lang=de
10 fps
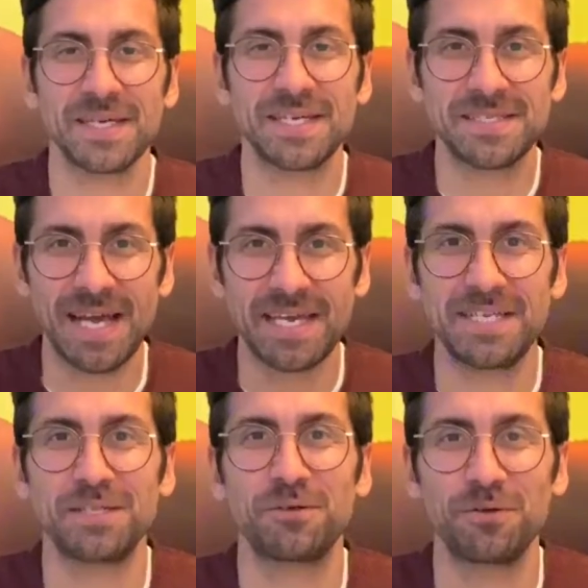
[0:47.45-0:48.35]
Ich zeige
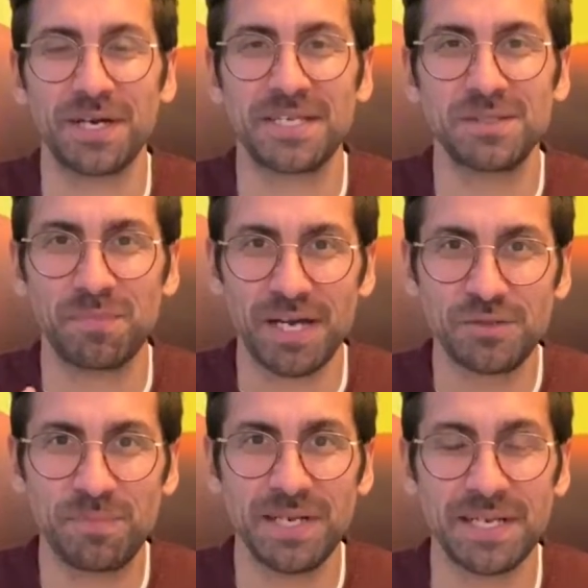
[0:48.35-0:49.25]
dir ein konkretes
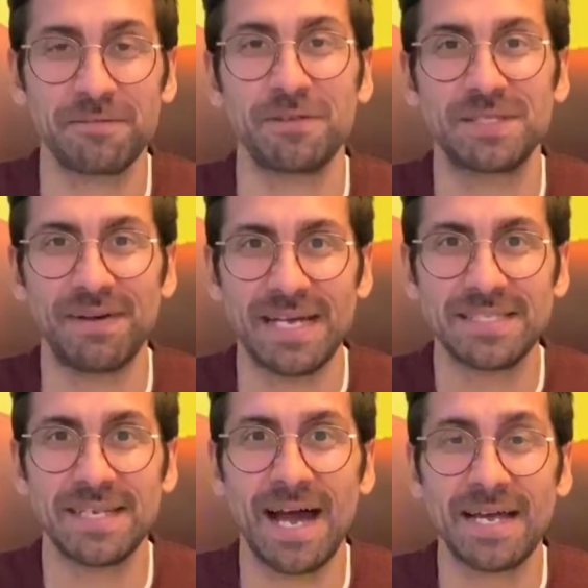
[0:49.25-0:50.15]
Beispiel anhand von zwei
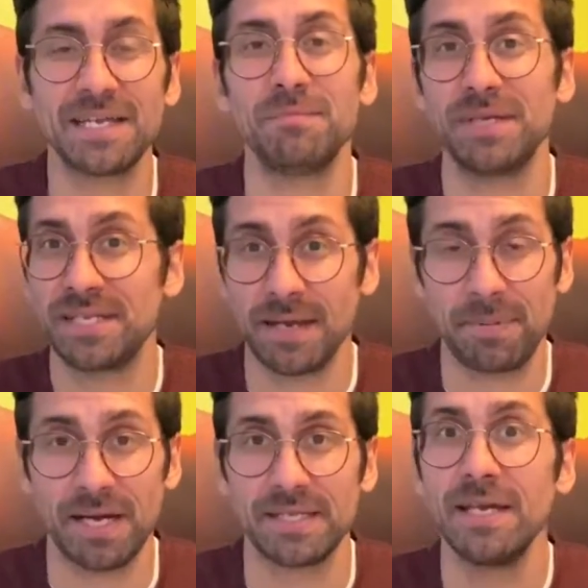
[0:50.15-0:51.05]
Szenarien mit
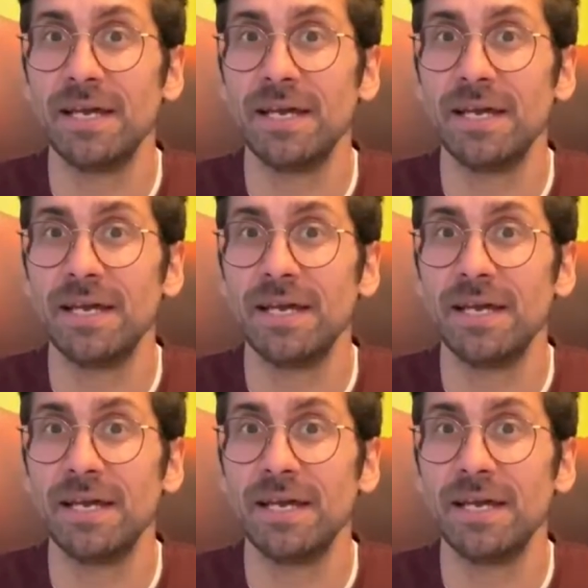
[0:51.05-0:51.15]
CapCut.